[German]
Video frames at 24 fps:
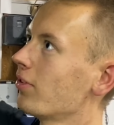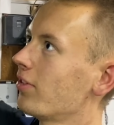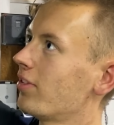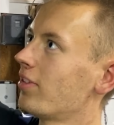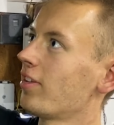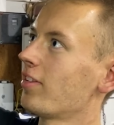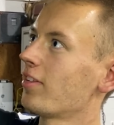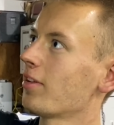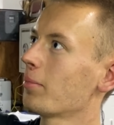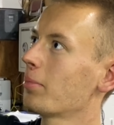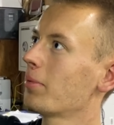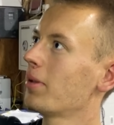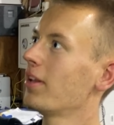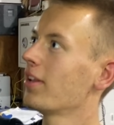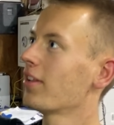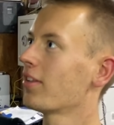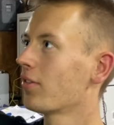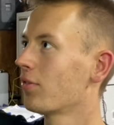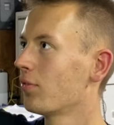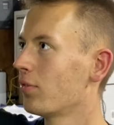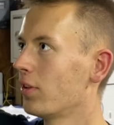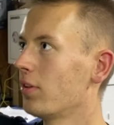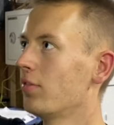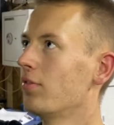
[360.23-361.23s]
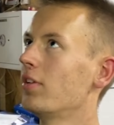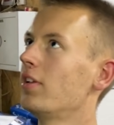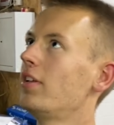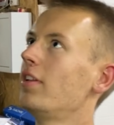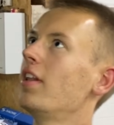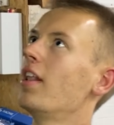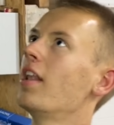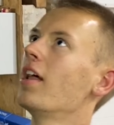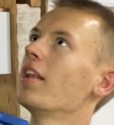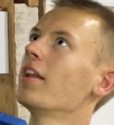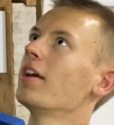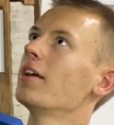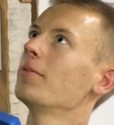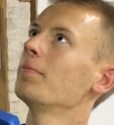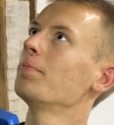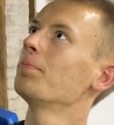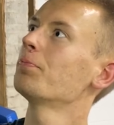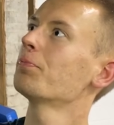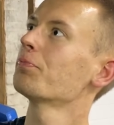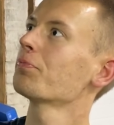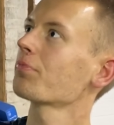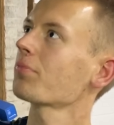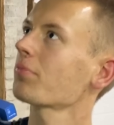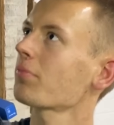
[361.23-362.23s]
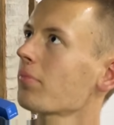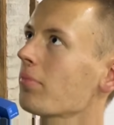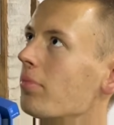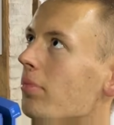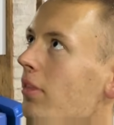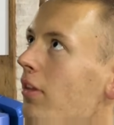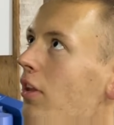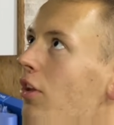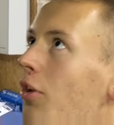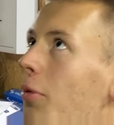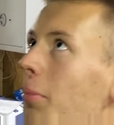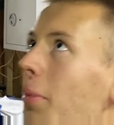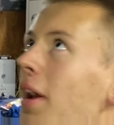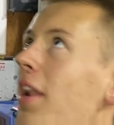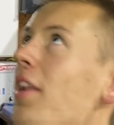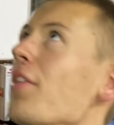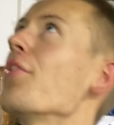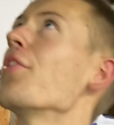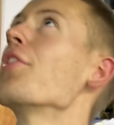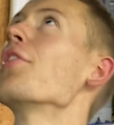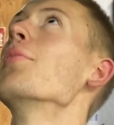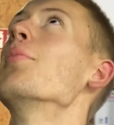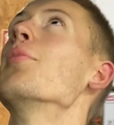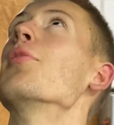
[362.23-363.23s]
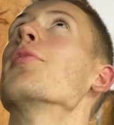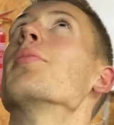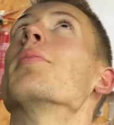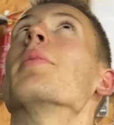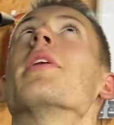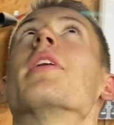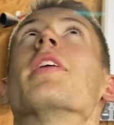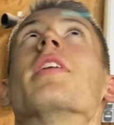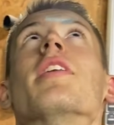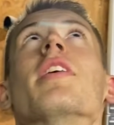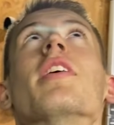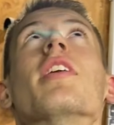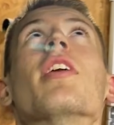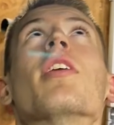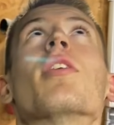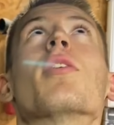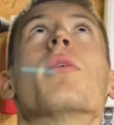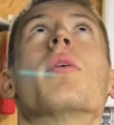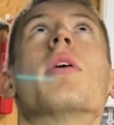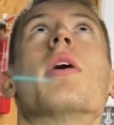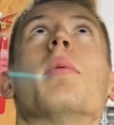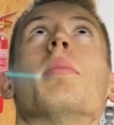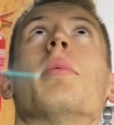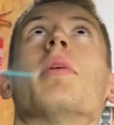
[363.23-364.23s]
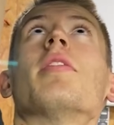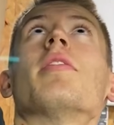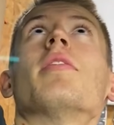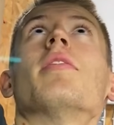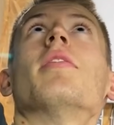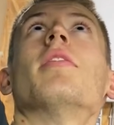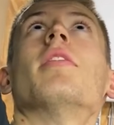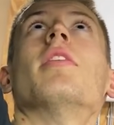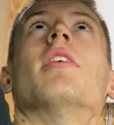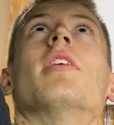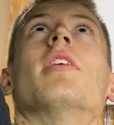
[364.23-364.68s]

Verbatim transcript: ist jetzt abgelassen wegen Ventileinheiten. Normalerweise muss man dann hier den Druck ablassen